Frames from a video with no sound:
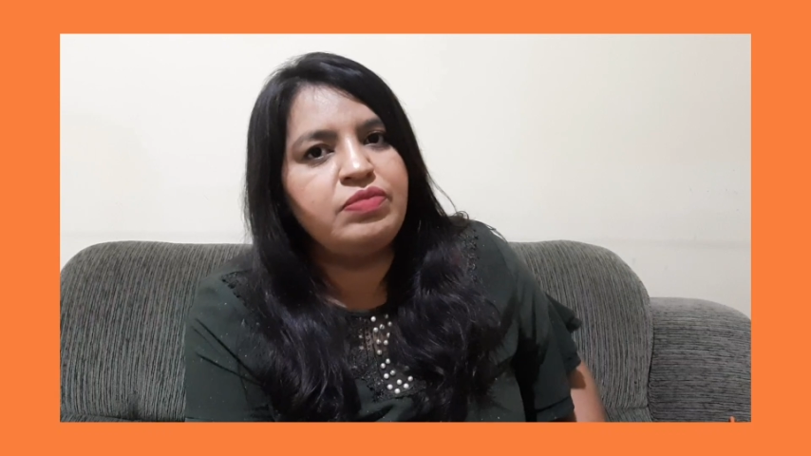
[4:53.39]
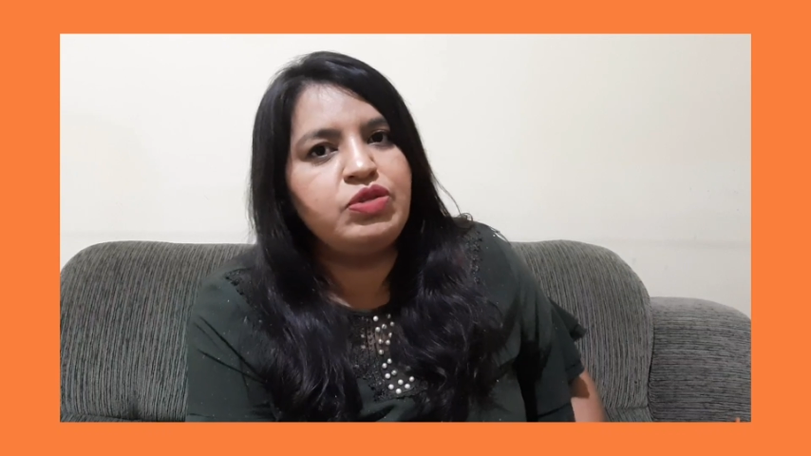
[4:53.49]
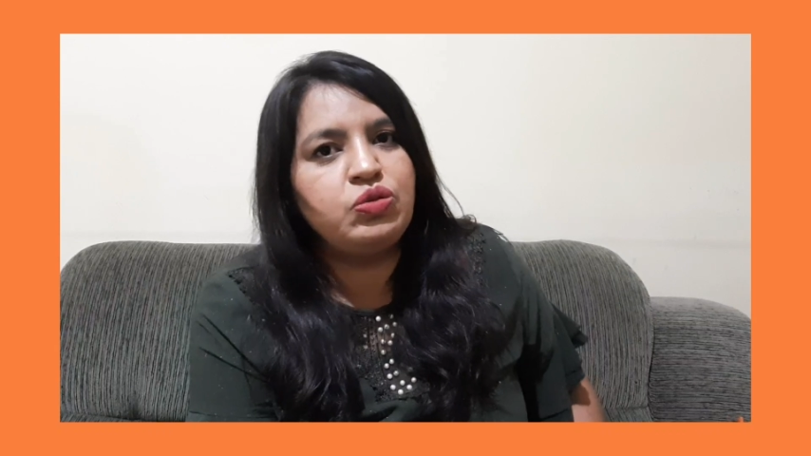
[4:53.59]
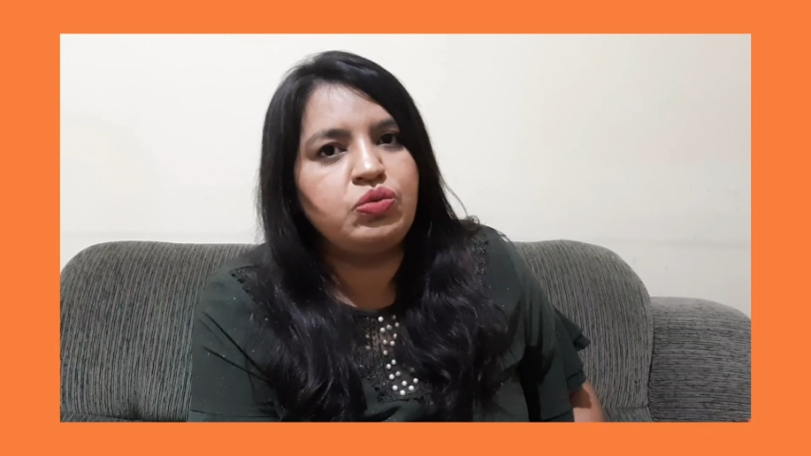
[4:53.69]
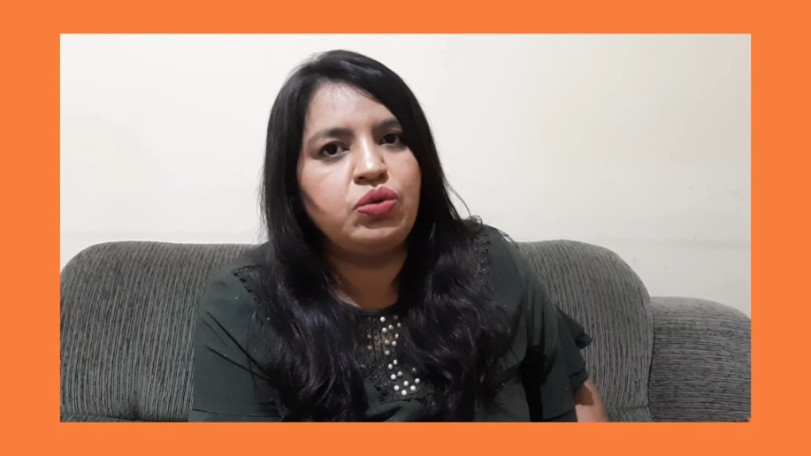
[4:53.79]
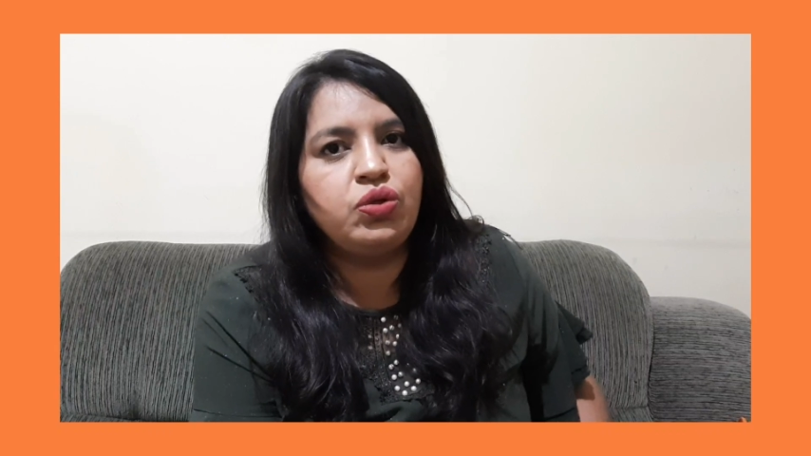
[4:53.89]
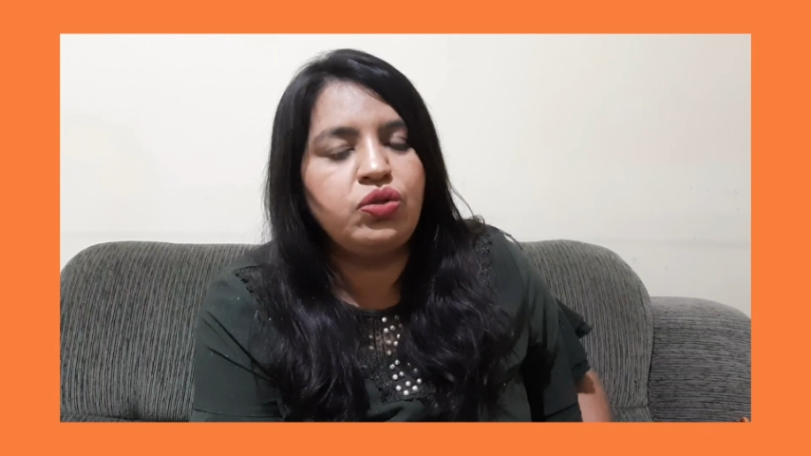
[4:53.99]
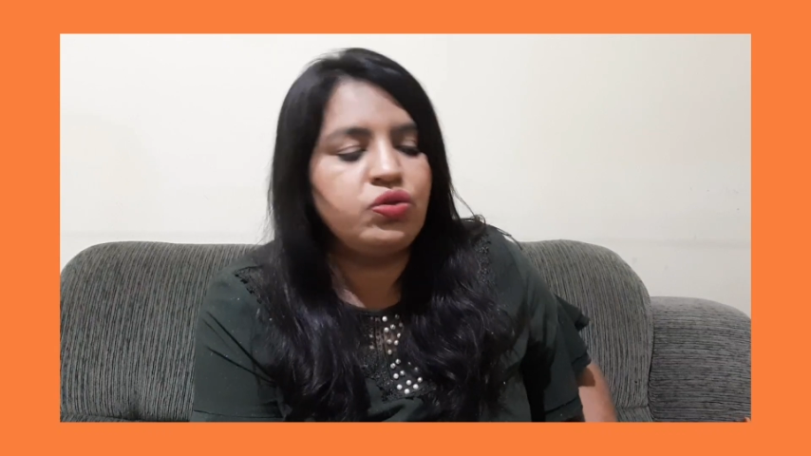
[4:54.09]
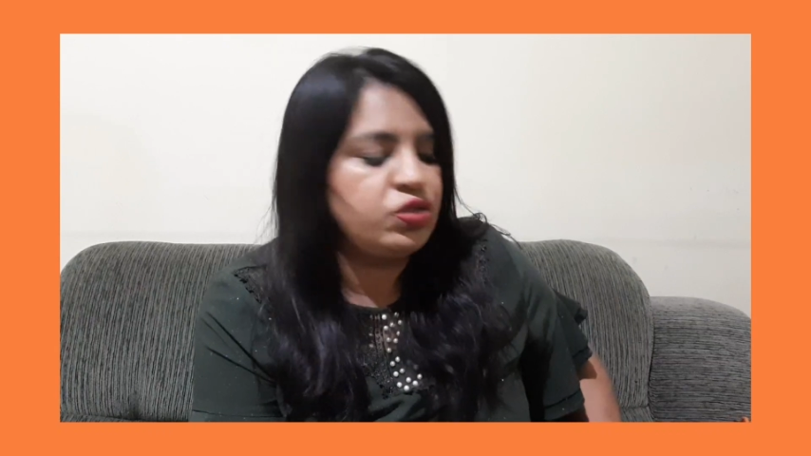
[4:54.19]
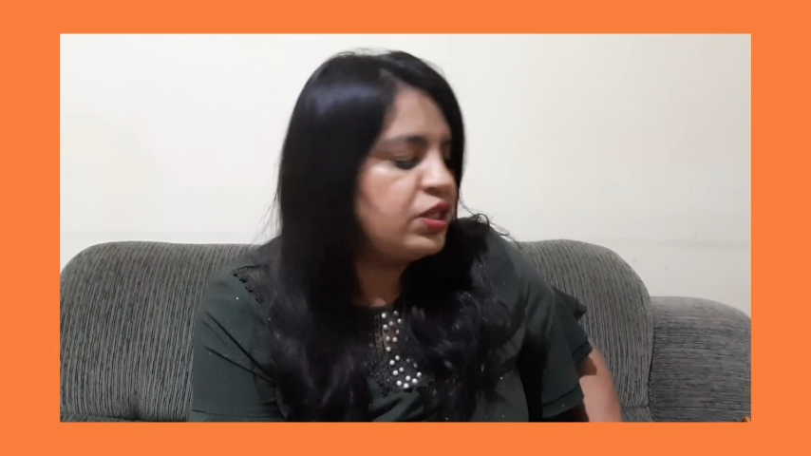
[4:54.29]

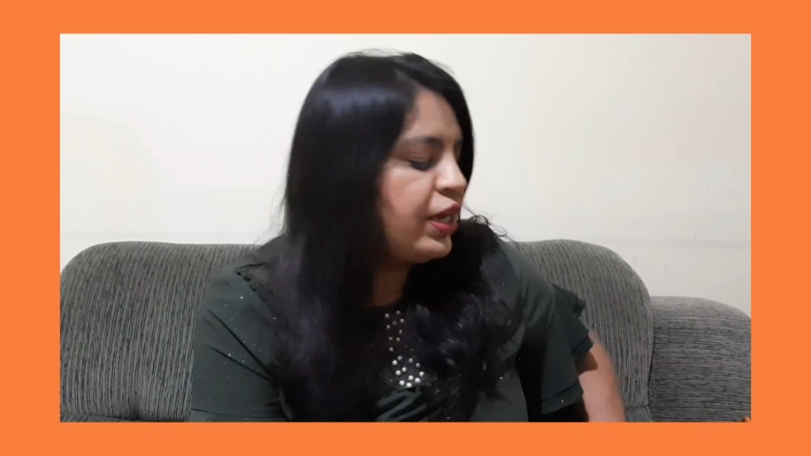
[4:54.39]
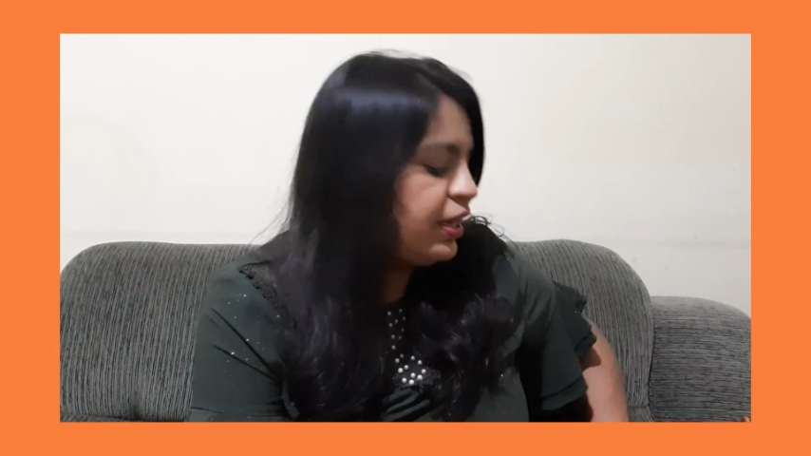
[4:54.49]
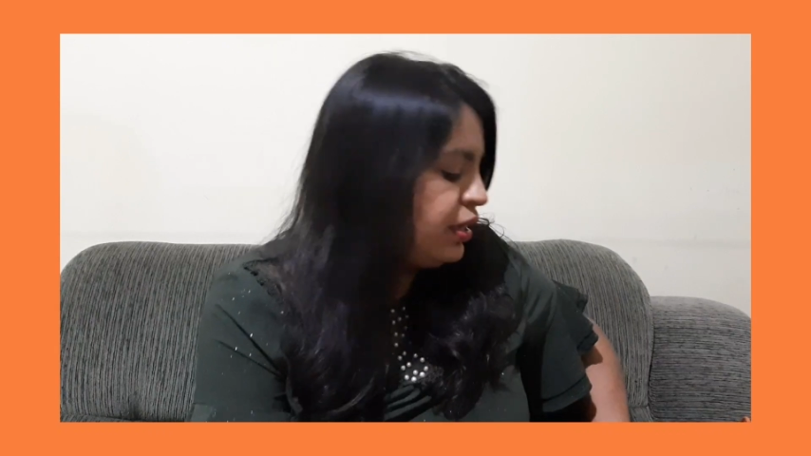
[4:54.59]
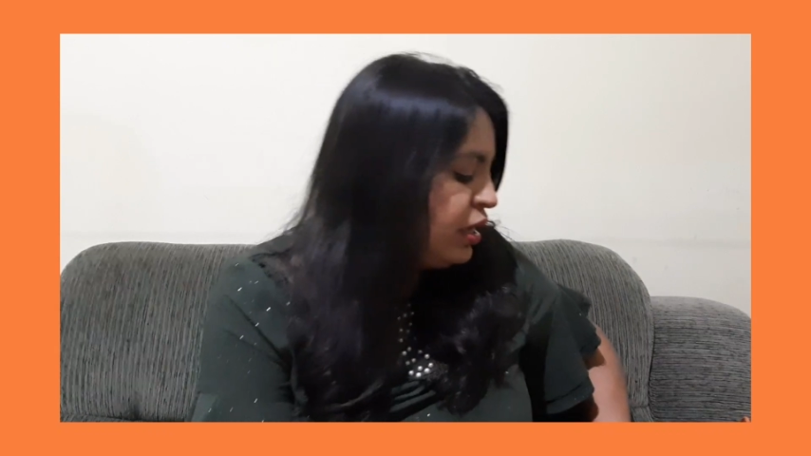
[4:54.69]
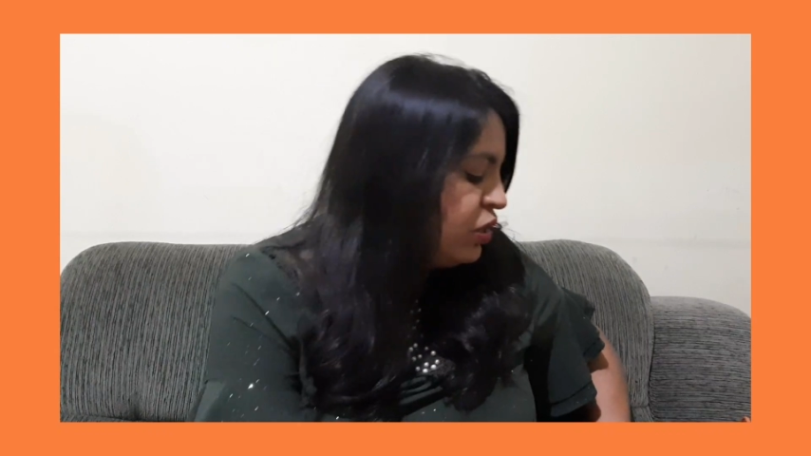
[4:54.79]
minutos, né?